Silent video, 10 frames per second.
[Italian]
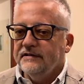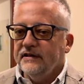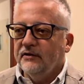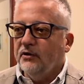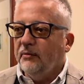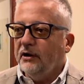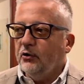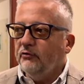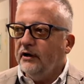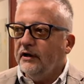Sì, è una
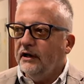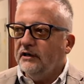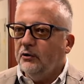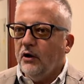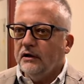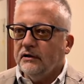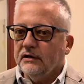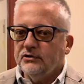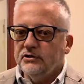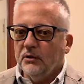manovra
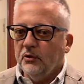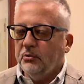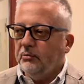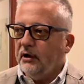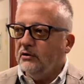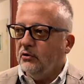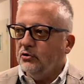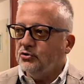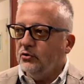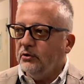inadeguata, ci stiamo preparando
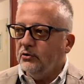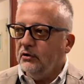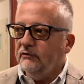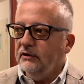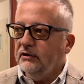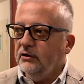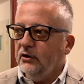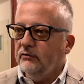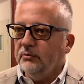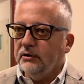allo sciopero del
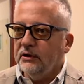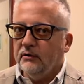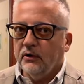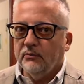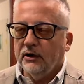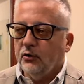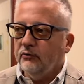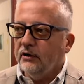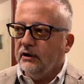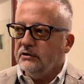29 perché è una
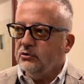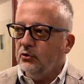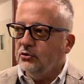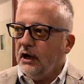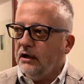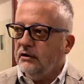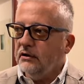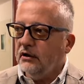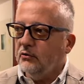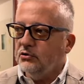manovra solo
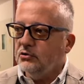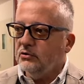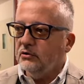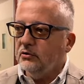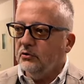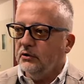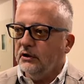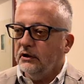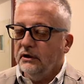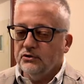tagli e questo
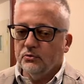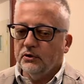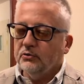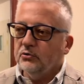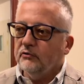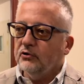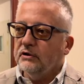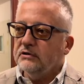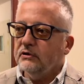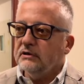settore, soprattutto
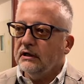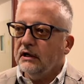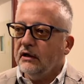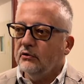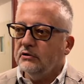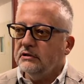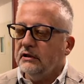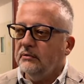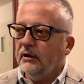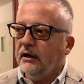Fondazione San Carlo,
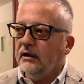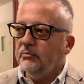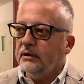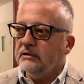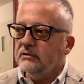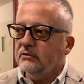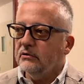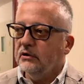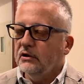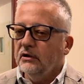rischia di pagare il
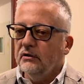prezzo